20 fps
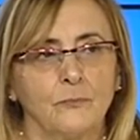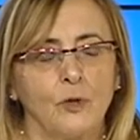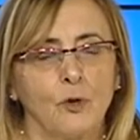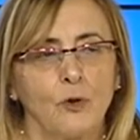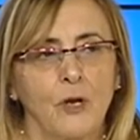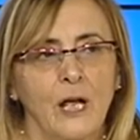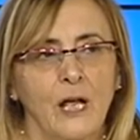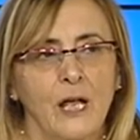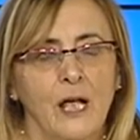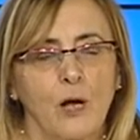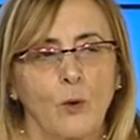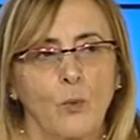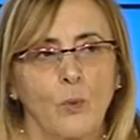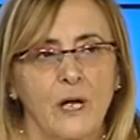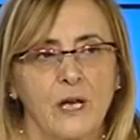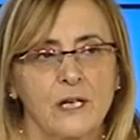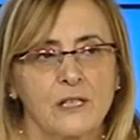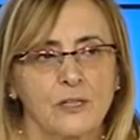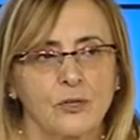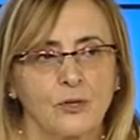non è che a
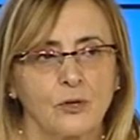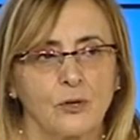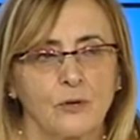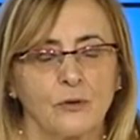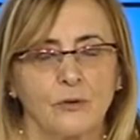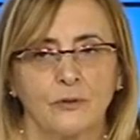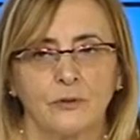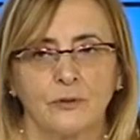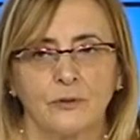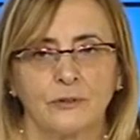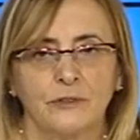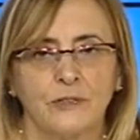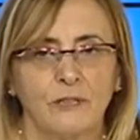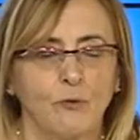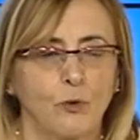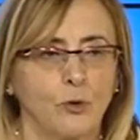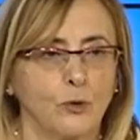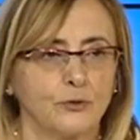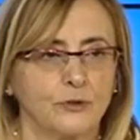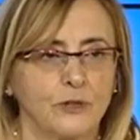questo eh,
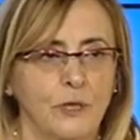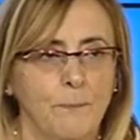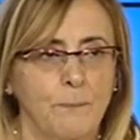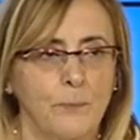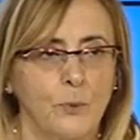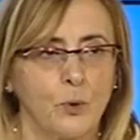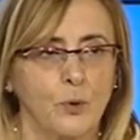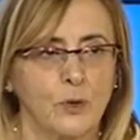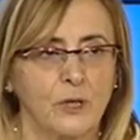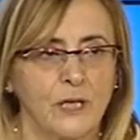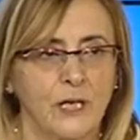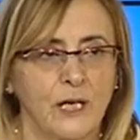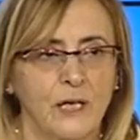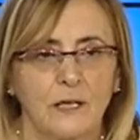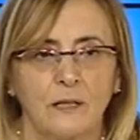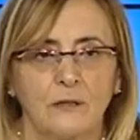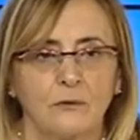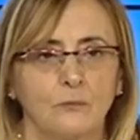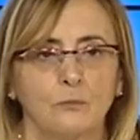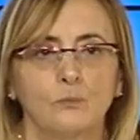devo
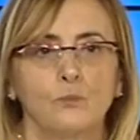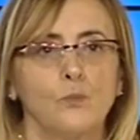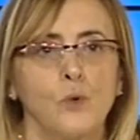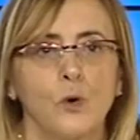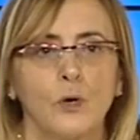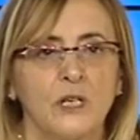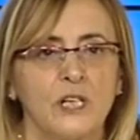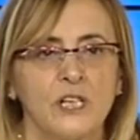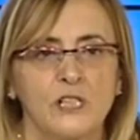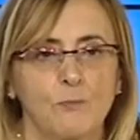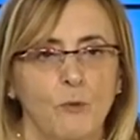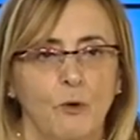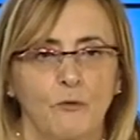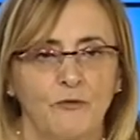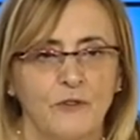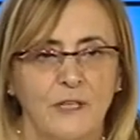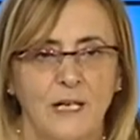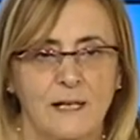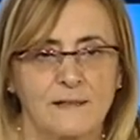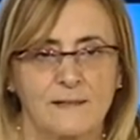contrapporre un buonismo
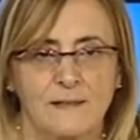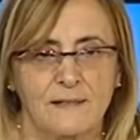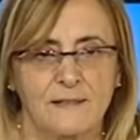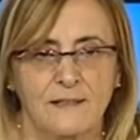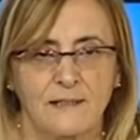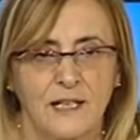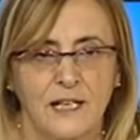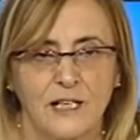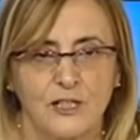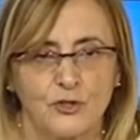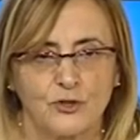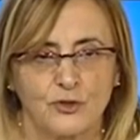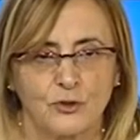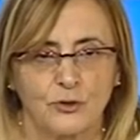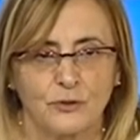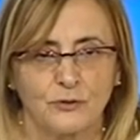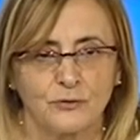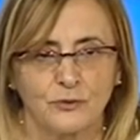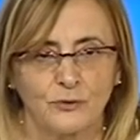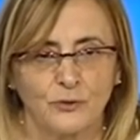fine a se
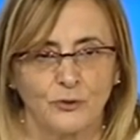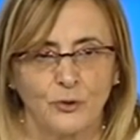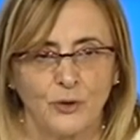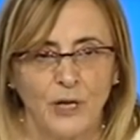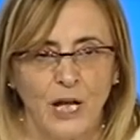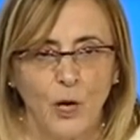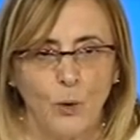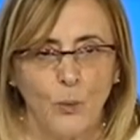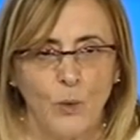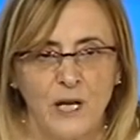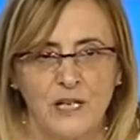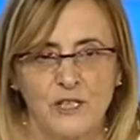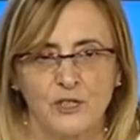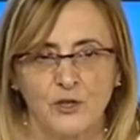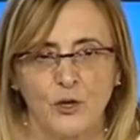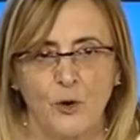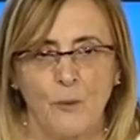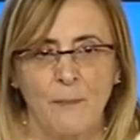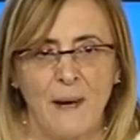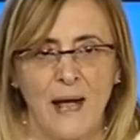stesso non è
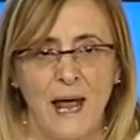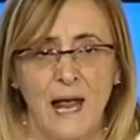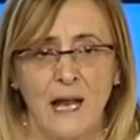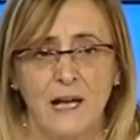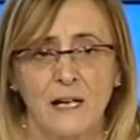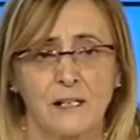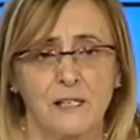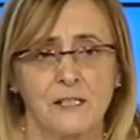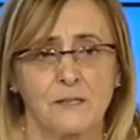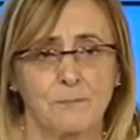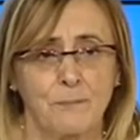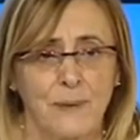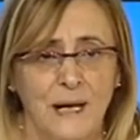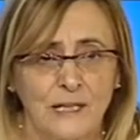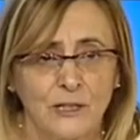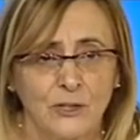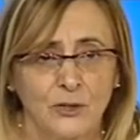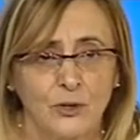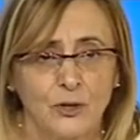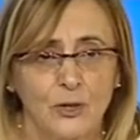questo, ma è il
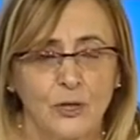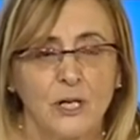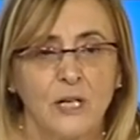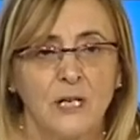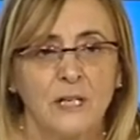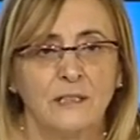rispetto